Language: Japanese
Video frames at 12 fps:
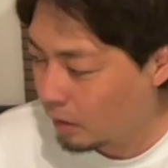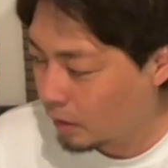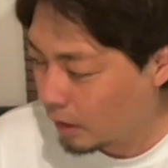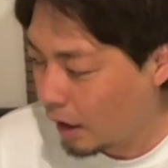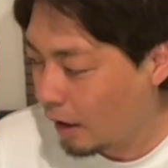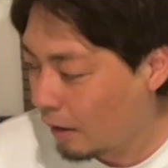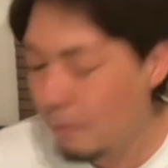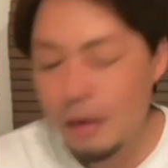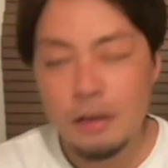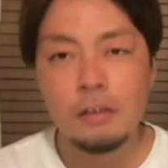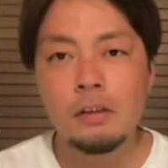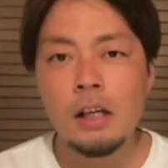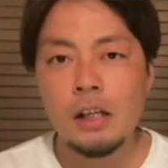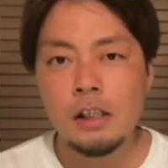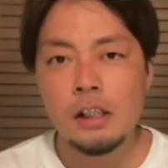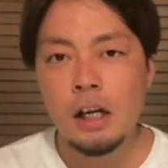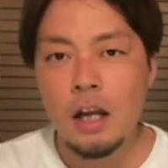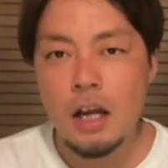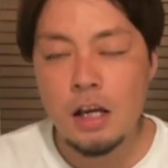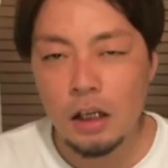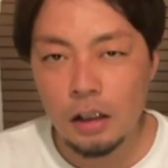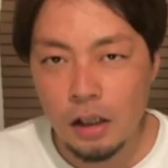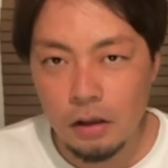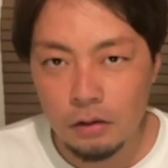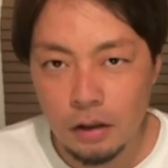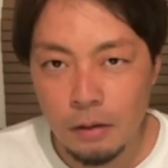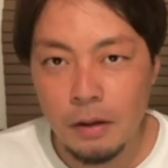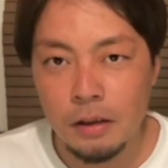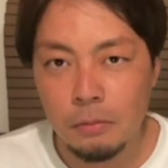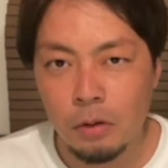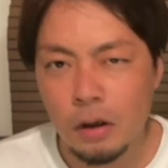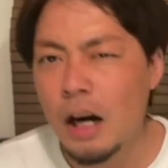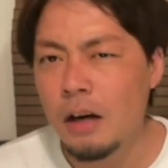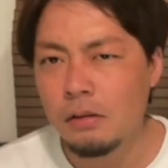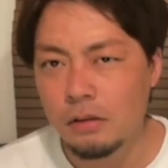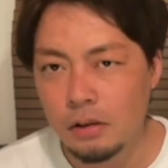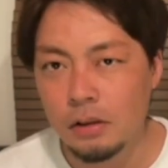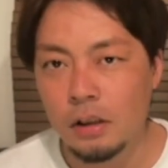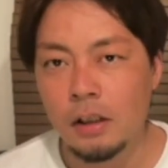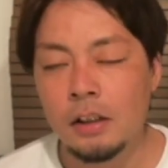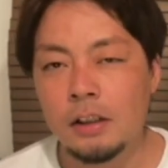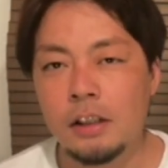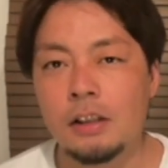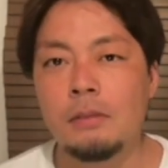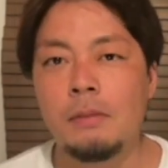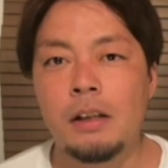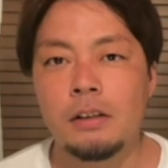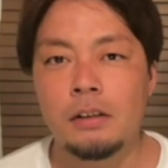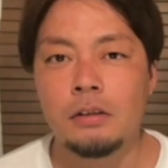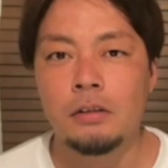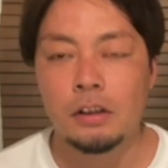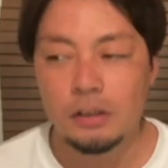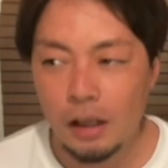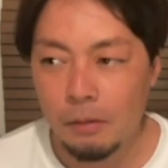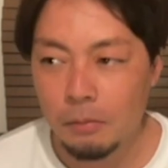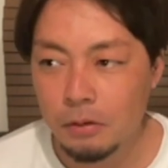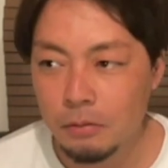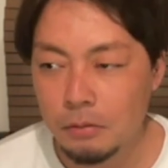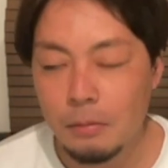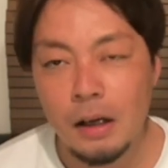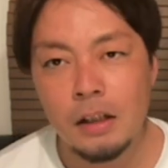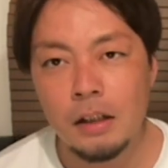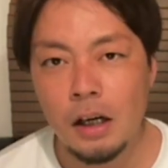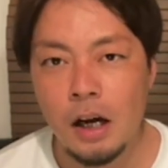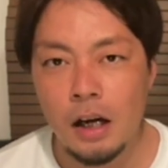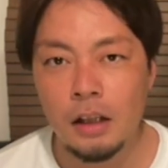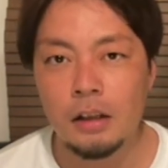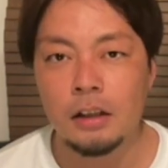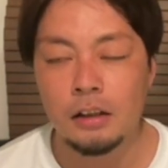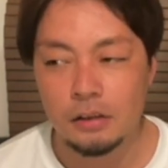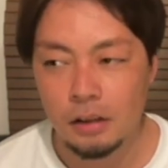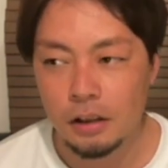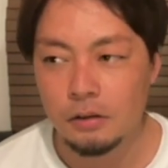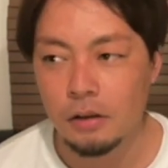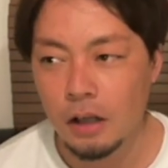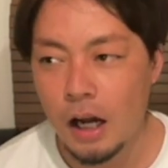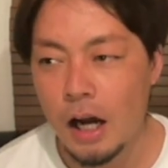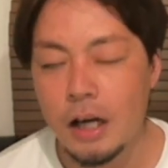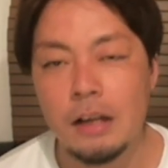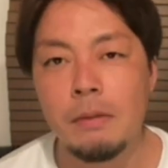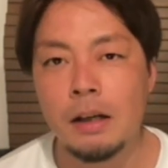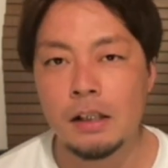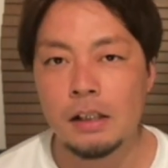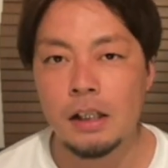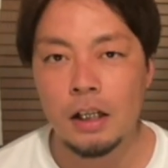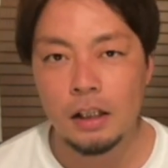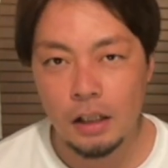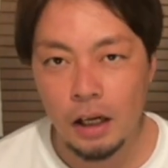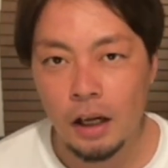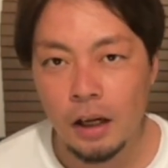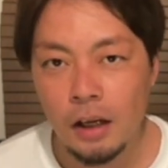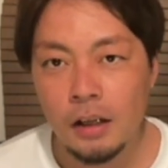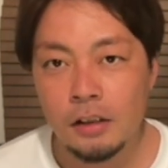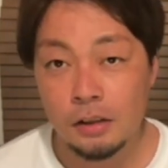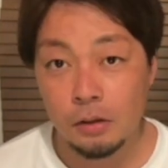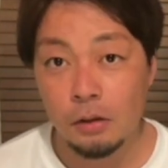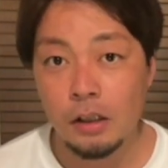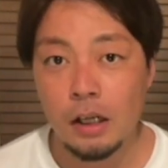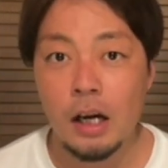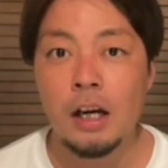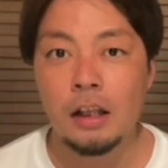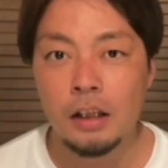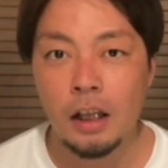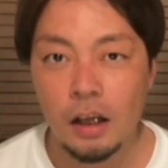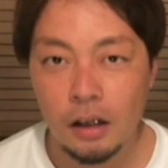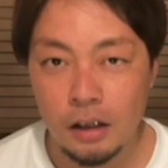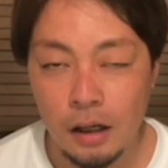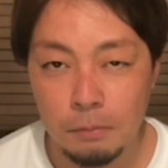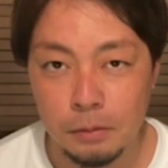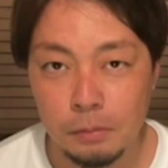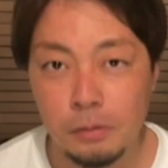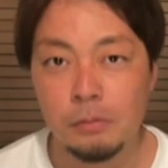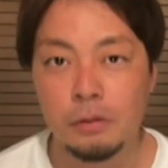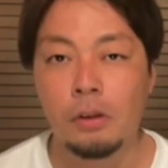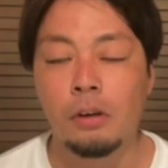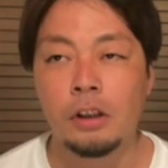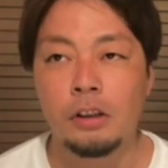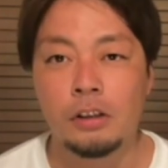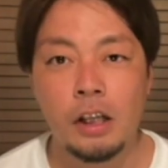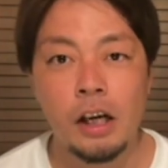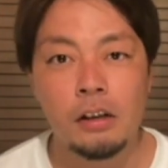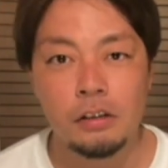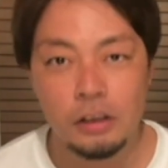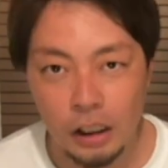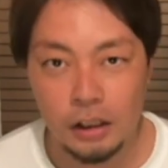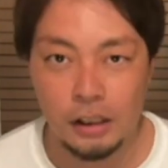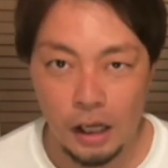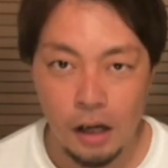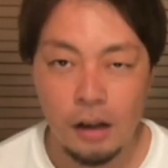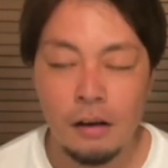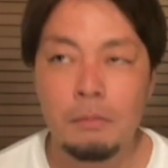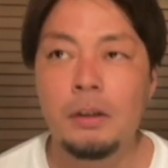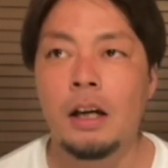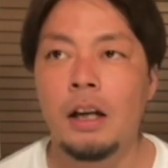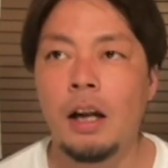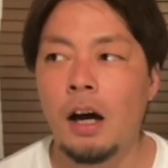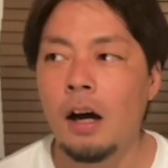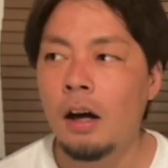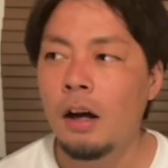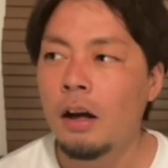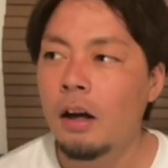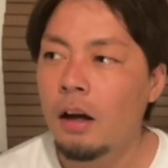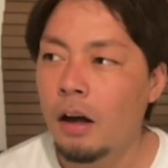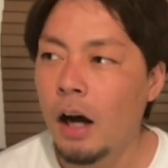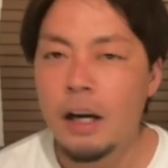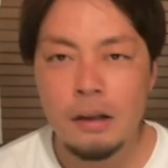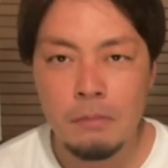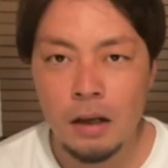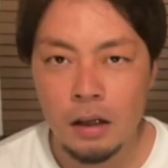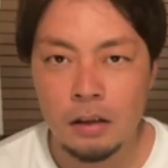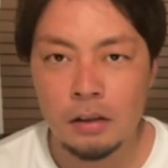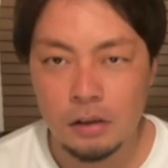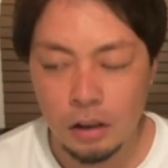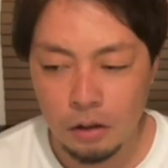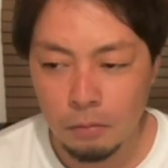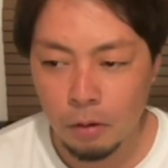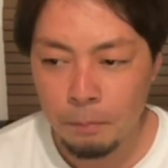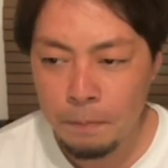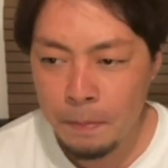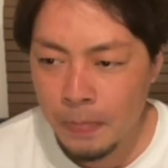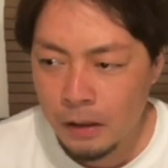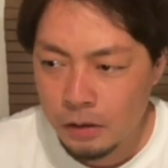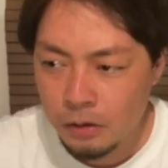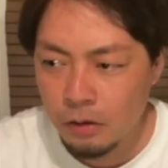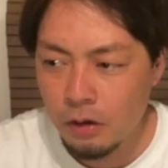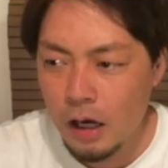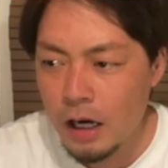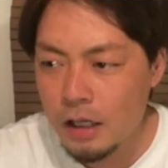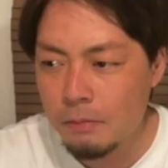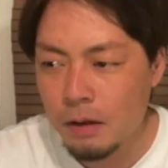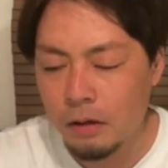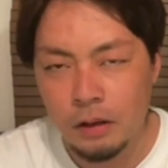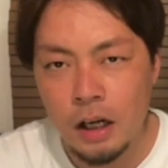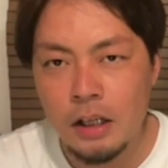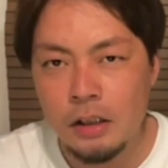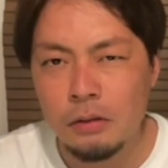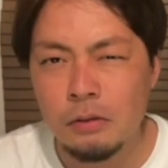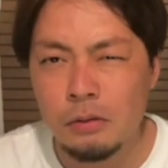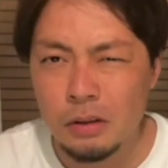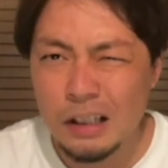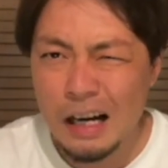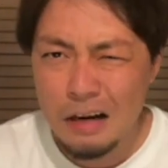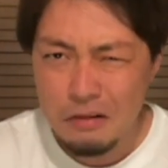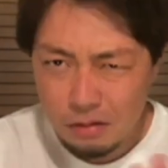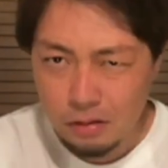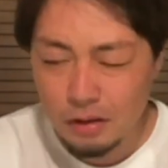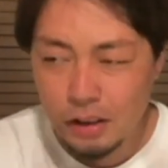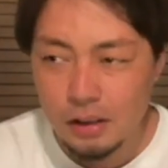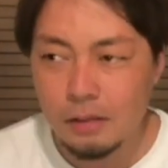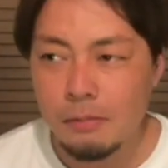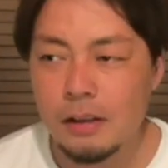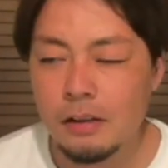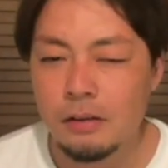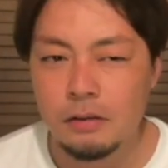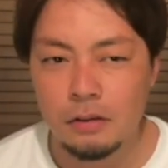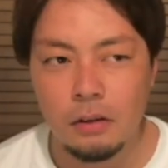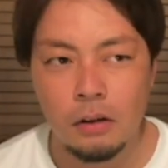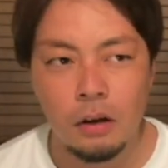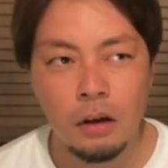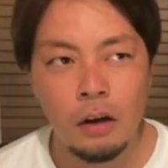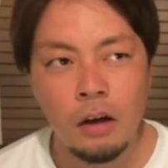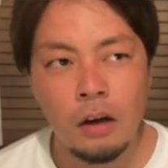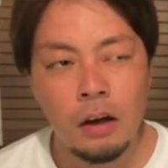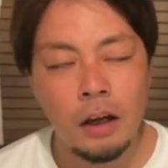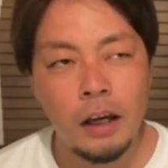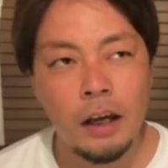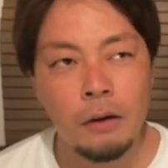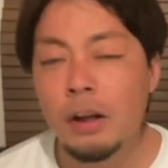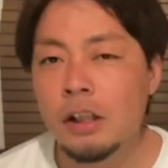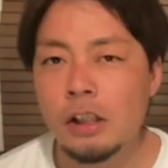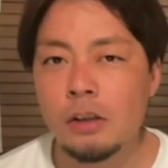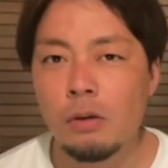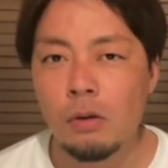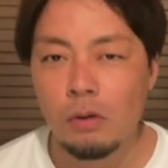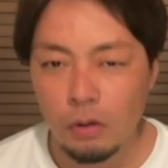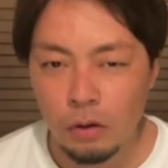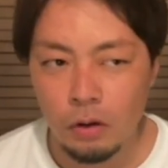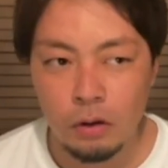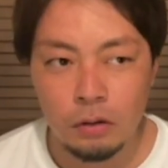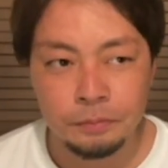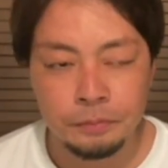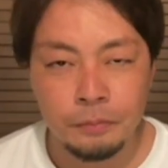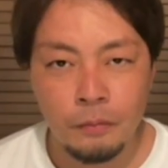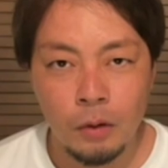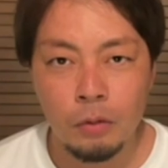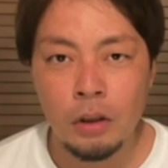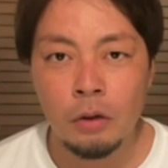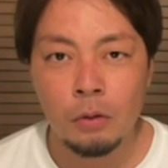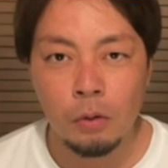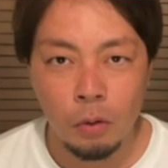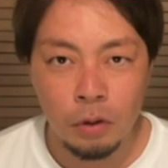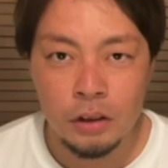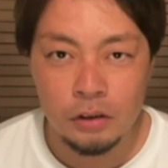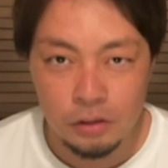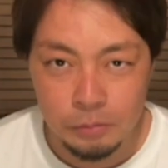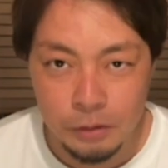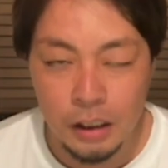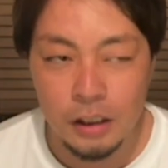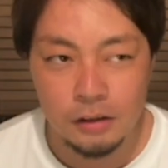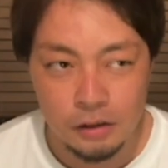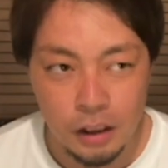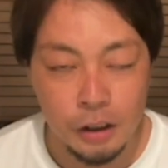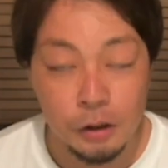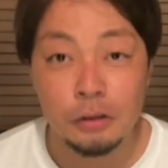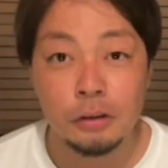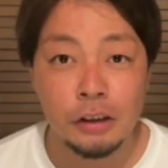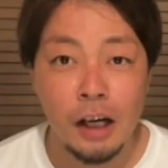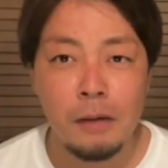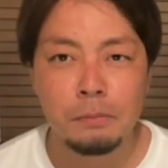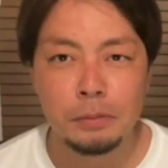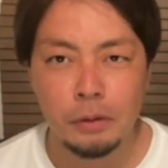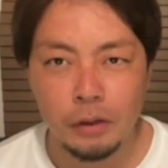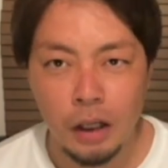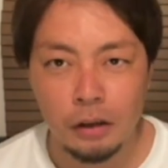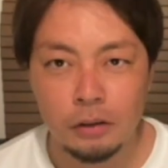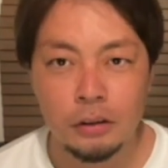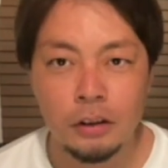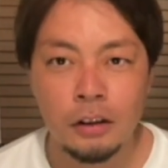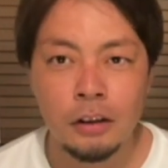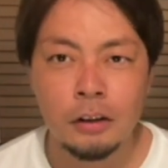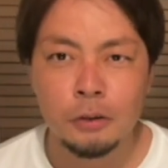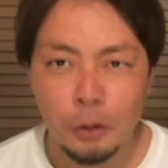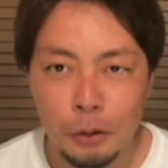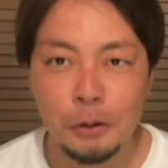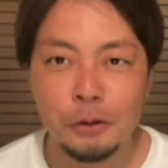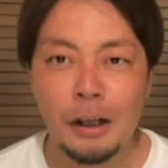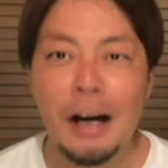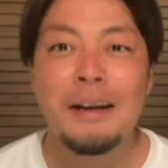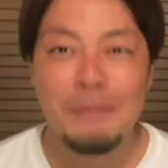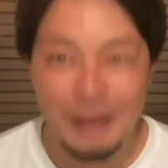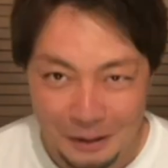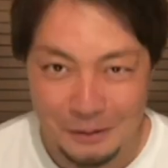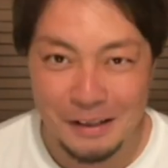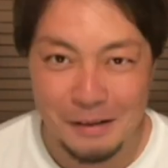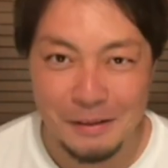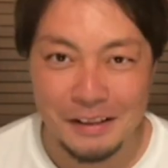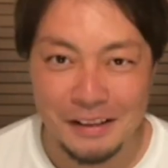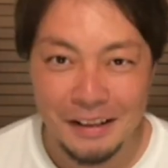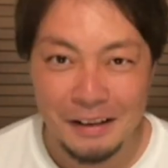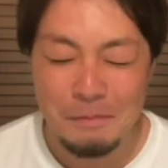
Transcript: で、まあ、ゆるキャン知らない方のためにも軽く説明するとですね、もともと漫画があってですね、それがアニメ化されて、すごい流行って、キャンプブームの火付け役になった、みたいなアニメなんですけども、そのアニメの内容を軽く説明すると、同じ高校の女の子5人組がですね、ゆるくキャンプをやるというアニメでございます。